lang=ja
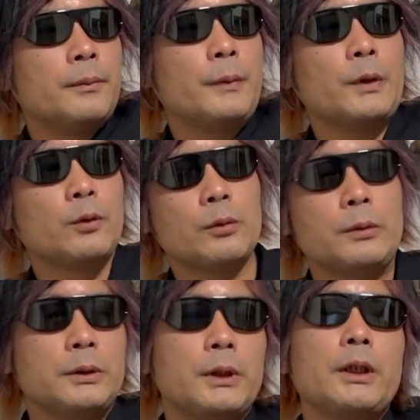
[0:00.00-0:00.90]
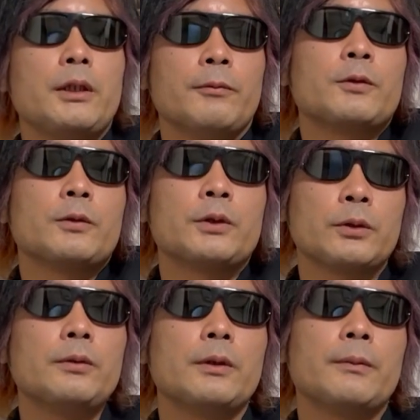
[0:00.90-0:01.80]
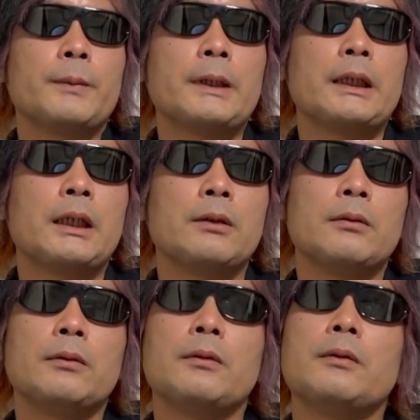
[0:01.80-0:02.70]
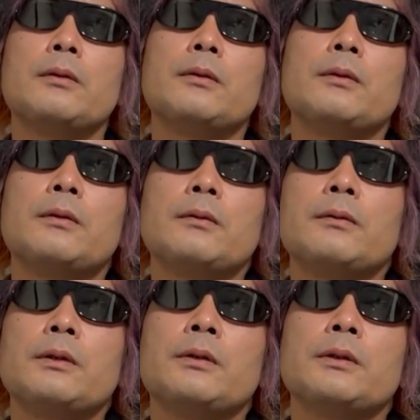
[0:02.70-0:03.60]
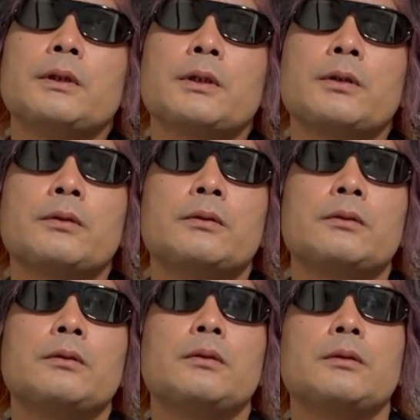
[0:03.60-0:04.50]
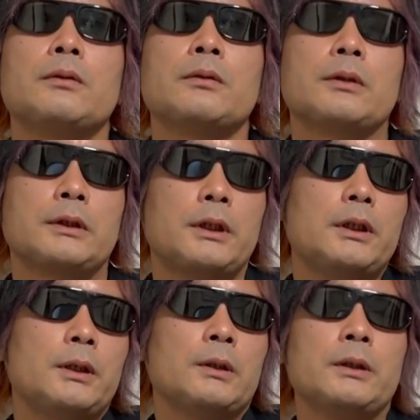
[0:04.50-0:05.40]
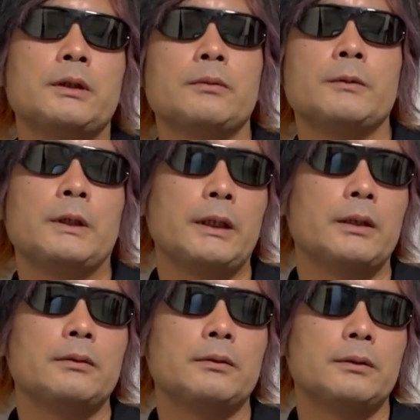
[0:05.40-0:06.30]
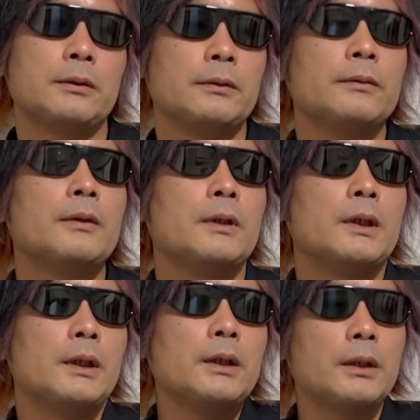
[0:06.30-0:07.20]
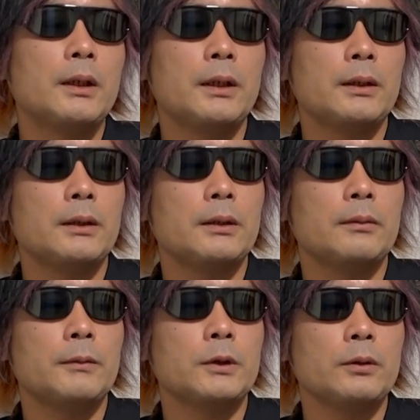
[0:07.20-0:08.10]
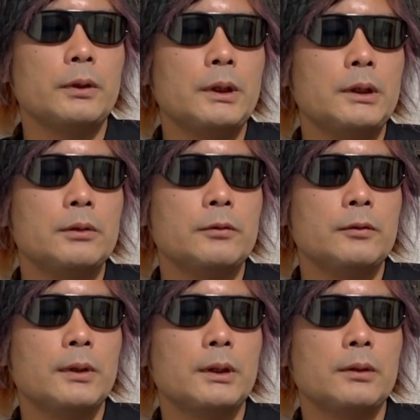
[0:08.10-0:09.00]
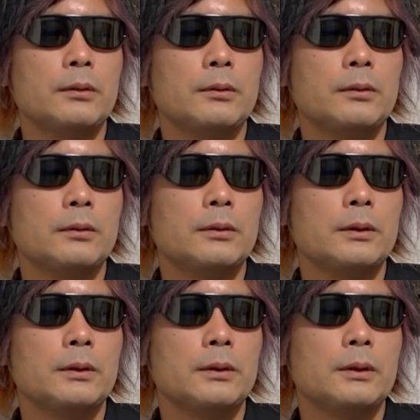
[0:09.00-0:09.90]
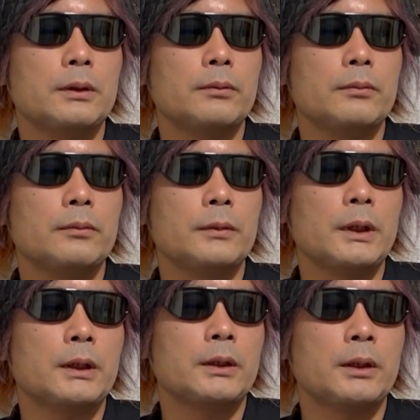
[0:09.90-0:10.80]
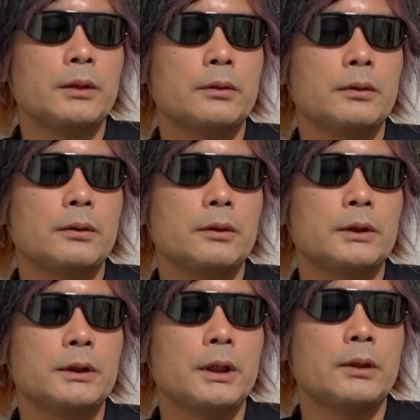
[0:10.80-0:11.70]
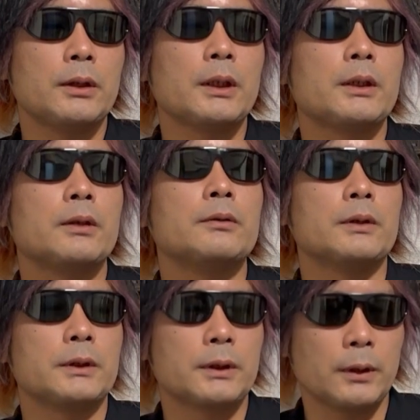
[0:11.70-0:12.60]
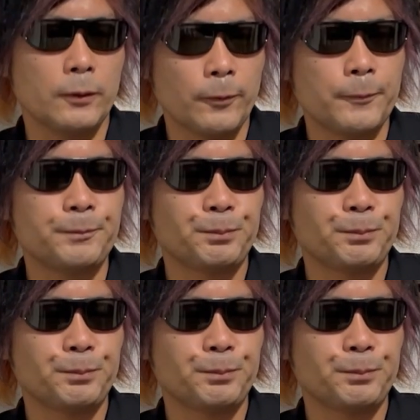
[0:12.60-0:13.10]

あとロックステディもそうでしょやっぱり、あの、いろんな曲をロックステディのリズムでやる。で、それは自分割とやってる自然とやってるんですけど、